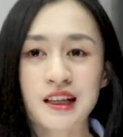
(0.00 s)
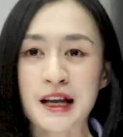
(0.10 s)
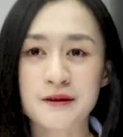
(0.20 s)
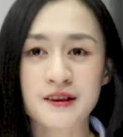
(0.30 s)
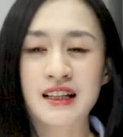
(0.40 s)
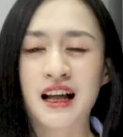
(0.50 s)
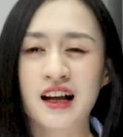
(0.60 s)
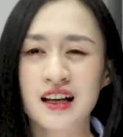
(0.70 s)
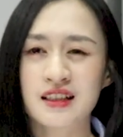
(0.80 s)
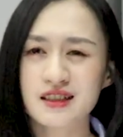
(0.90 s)
thay vì là
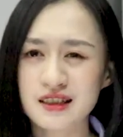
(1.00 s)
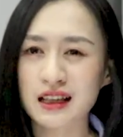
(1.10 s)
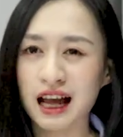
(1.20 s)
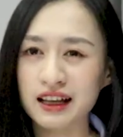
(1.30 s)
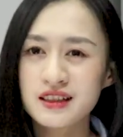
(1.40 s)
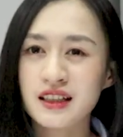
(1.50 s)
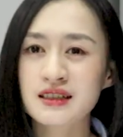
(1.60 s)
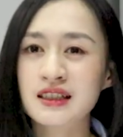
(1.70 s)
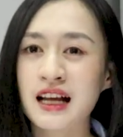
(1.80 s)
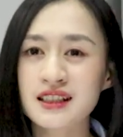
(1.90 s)
nhìn lại những cái
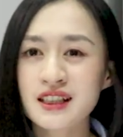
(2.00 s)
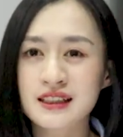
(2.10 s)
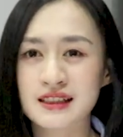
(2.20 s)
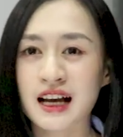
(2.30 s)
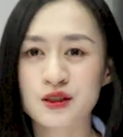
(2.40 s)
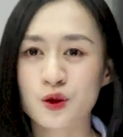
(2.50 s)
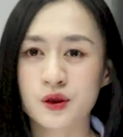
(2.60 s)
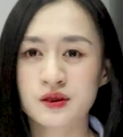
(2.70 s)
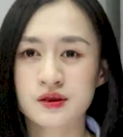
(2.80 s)
gì đã xảy ra rồi.